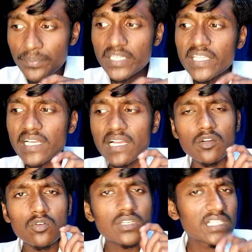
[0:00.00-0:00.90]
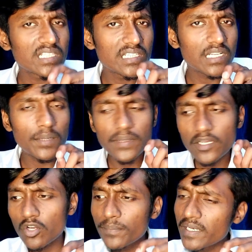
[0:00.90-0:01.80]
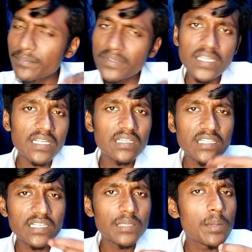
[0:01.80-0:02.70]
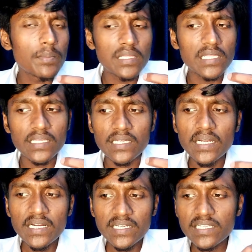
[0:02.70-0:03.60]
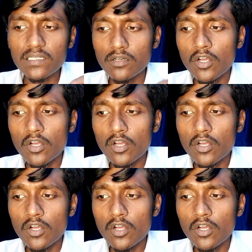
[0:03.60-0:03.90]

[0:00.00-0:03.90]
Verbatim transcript: फिर देखा करो कि कितनी कम है और मेरे बीटेक की डिग्री भी मिल जा रही है ठीक है